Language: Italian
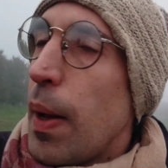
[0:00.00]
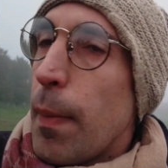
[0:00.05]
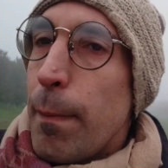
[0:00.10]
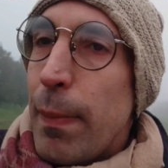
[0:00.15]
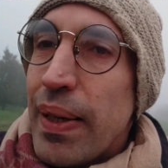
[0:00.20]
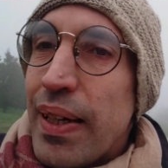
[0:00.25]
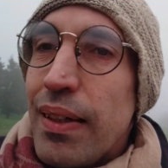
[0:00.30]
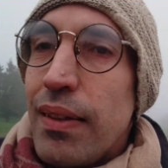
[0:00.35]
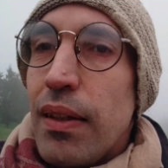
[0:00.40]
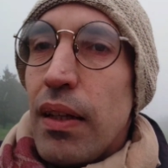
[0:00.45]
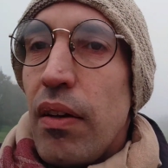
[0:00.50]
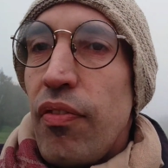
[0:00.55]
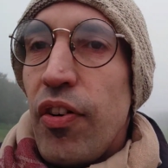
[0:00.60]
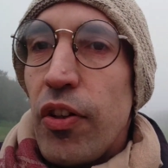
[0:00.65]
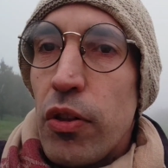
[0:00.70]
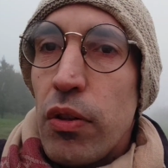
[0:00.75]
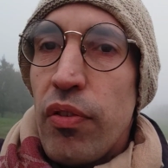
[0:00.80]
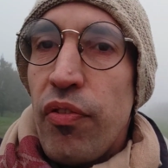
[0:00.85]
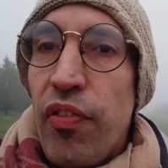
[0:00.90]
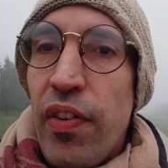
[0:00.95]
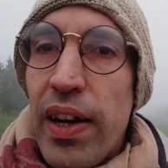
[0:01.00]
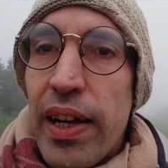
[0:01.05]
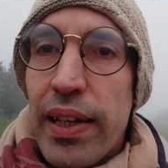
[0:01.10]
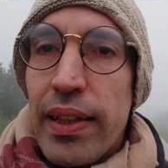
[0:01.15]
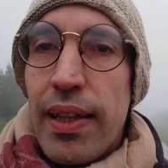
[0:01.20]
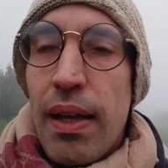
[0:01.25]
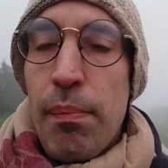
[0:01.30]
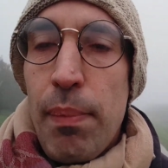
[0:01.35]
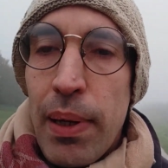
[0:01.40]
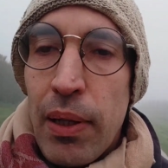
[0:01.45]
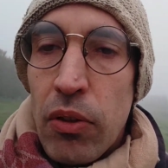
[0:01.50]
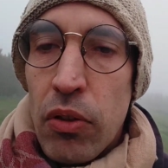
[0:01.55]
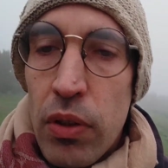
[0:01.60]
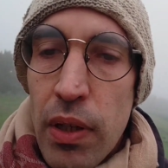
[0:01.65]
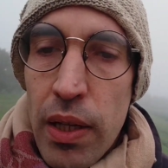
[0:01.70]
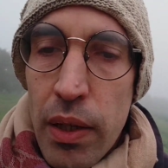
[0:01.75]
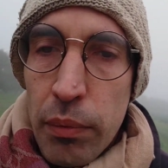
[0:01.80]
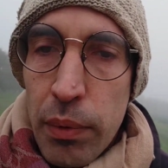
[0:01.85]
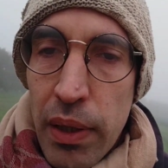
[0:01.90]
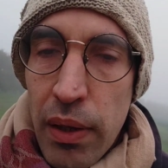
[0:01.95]
ma chi te l'ha fatto fare di
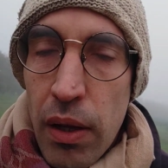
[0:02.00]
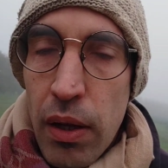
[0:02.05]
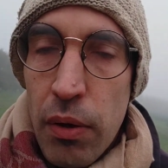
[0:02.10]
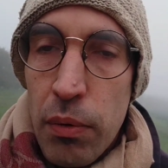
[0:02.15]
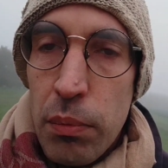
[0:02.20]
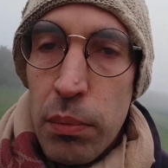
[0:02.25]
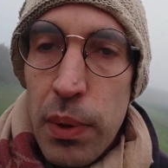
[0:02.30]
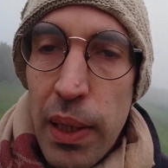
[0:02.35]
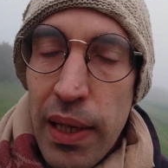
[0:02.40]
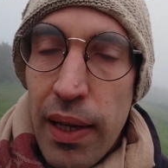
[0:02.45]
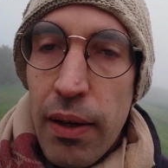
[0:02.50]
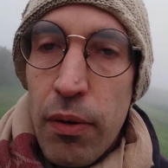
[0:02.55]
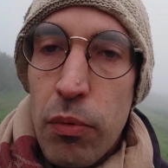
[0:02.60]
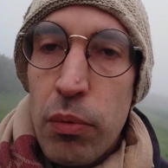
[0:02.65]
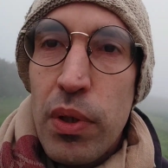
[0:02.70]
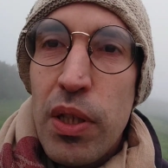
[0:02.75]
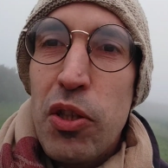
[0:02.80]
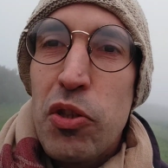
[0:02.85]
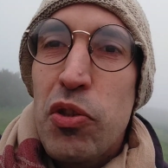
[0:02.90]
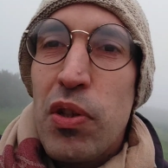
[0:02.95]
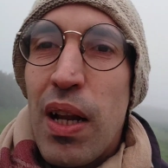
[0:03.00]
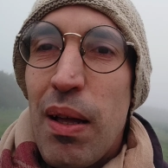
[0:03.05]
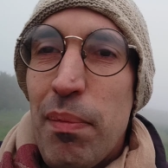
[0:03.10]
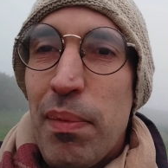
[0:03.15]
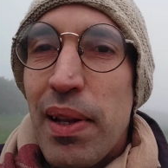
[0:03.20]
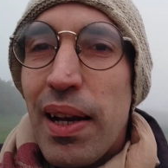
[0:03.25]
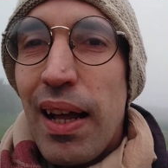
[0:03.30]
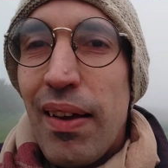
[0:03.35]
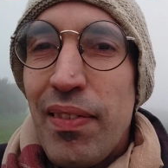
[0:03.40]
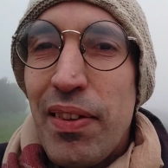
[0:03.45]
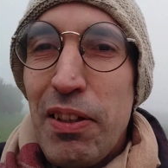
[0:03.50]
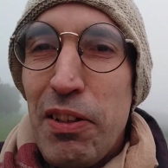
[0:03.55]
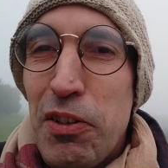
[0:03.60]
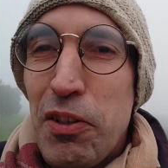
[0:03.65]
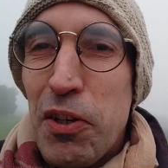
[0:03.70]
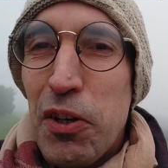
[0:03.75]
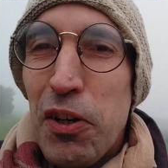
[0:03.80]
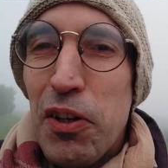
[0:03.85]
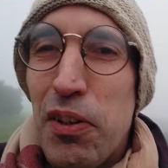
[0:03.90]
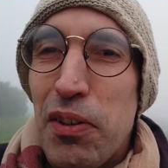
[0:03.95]
abbandonare una, una, un'isola
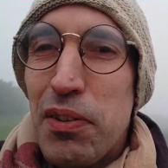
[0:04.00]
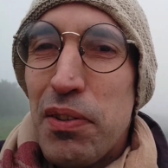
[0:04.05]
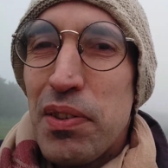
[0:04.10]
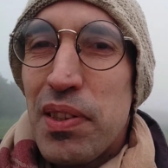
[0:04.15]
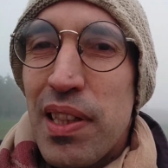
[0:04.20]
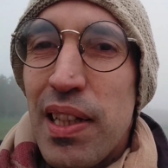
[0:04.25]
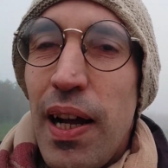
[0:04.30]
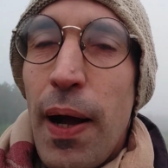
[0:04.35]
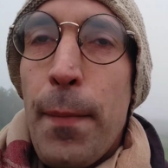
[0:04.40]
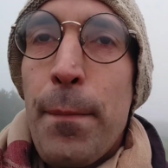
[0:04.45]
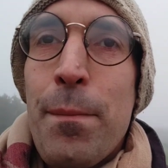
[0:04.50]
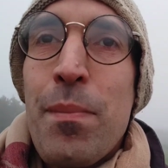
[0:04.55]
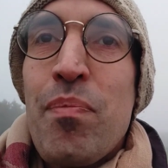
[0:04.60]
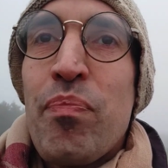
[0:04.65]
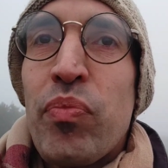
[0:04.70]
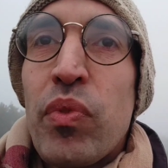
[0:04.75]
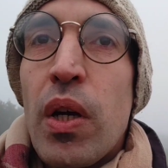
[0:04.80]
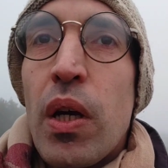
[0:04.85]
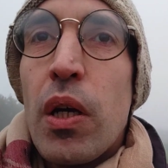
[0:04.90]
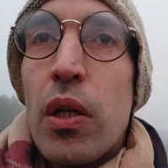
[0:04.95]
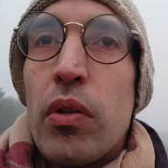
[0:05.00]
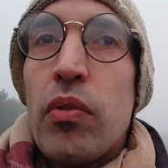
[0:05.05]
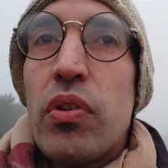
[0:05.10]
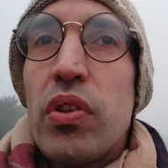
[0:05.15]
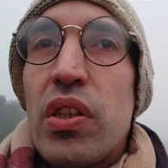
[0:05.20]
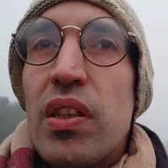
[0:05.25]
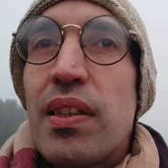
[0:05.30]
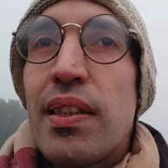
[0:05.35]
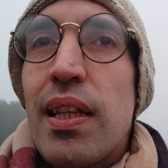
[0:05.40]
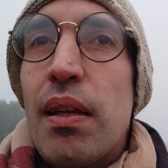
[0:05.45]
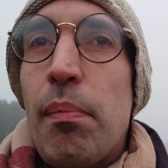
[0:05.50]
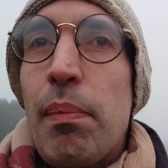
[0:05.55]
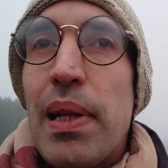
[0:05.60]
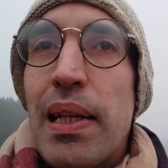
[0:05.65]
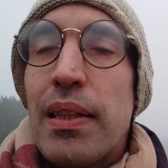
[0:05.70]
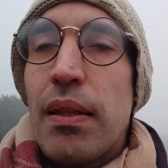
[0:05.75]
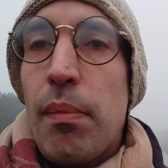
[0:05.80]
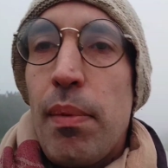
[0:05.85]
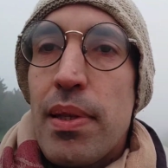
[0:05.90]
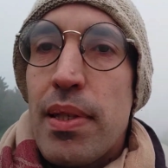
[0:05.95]
meravigliosa dove si sta in
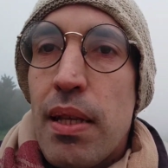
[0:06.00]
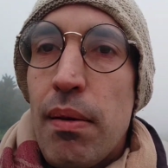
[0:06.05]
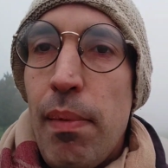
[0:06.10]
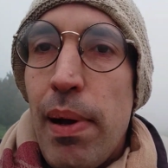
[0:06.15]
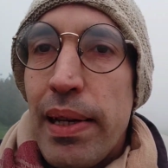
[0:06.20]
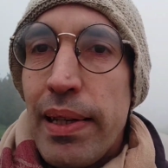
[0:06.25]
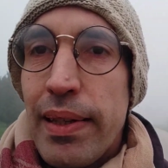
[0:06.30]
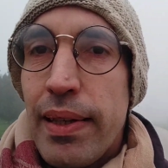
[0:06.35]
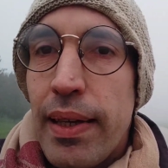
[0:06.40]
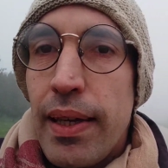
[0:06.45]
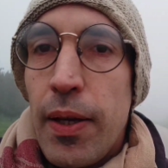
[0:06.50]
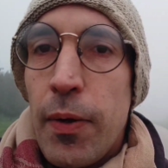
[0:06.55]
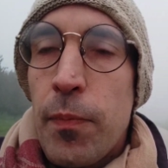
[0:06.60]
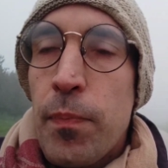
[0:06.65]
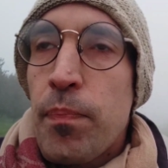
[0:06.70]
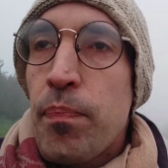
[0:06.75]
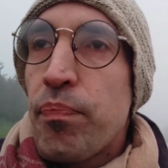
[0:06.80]
maglietta a mezza maniche